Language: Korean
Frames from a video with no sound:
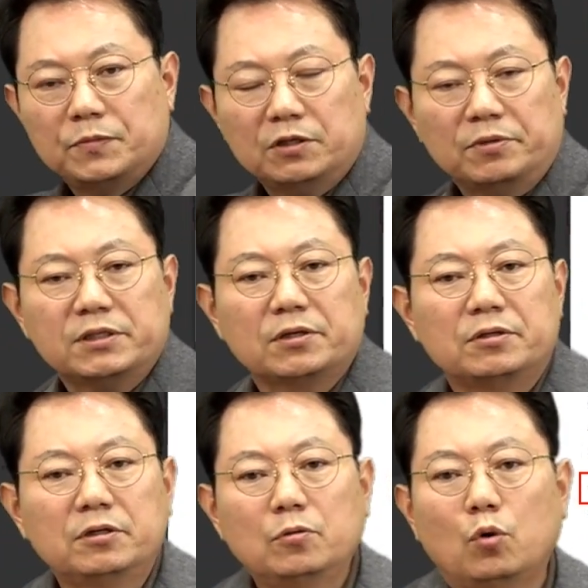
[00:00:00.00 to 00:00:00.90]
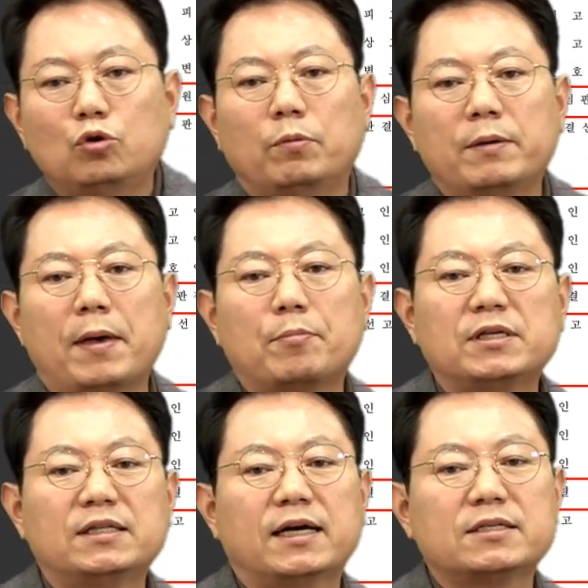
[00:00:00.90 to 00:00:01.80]
이번 사고는 오토바이
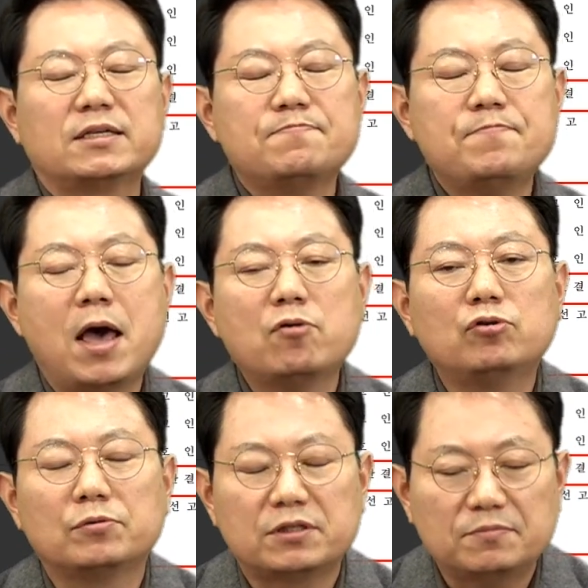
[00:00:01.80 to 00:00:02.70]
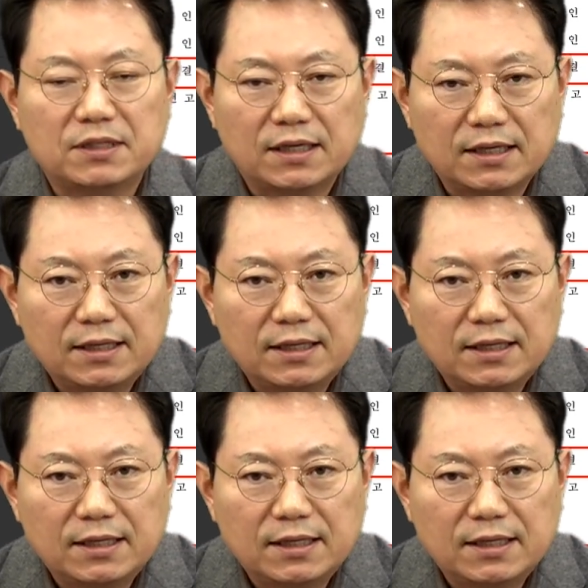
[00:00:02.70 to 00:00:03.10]
100% 가능성이 매우 높습니다.